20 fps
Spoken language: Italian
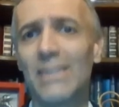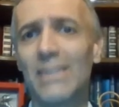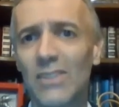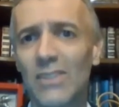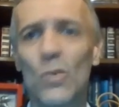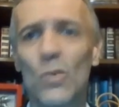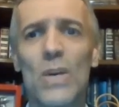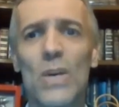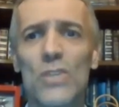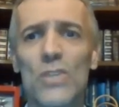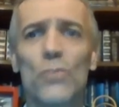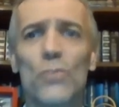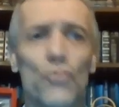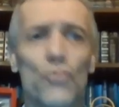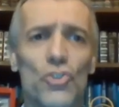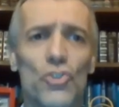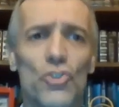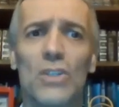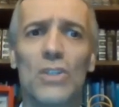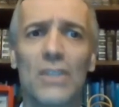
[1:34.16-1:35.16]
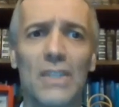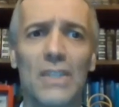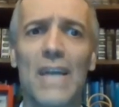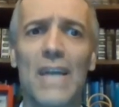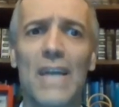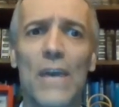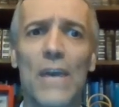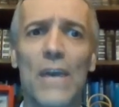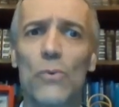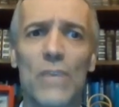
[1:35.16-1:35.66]
di quasi un
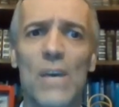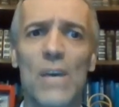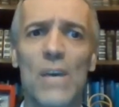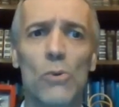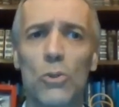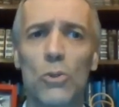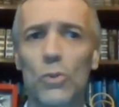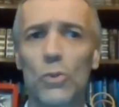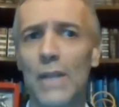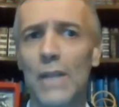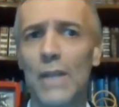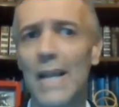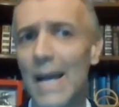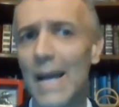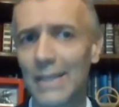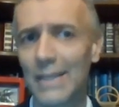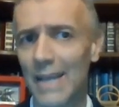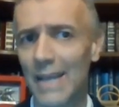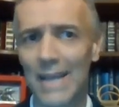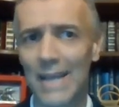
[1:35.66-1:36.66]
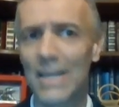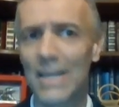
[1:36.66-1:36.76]
centinaio di euro a tonnellata ed